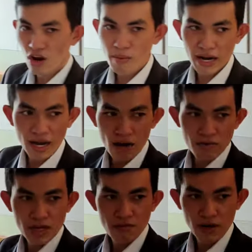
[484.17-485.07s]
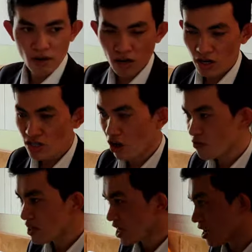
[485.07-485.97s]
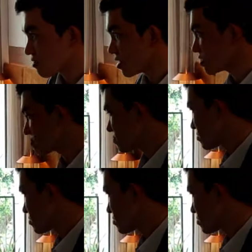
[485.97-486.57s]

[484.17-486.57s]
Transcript: sẽ có ban công nè và có cửa sổ phía sau nữa